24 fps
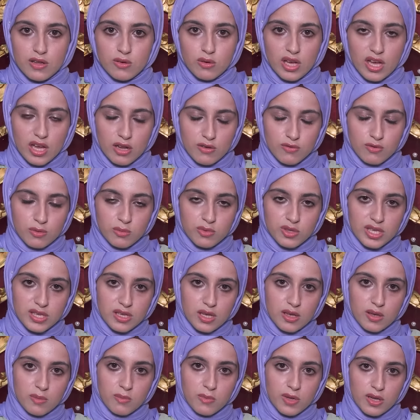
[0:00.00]
خلف
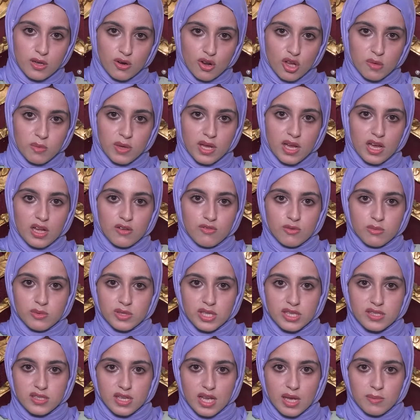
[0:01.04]
بالرغبة خلف
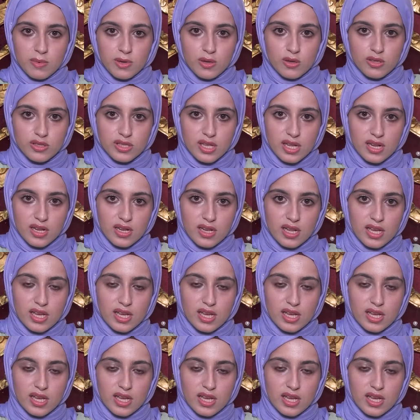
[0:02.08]
متسقة بالغدة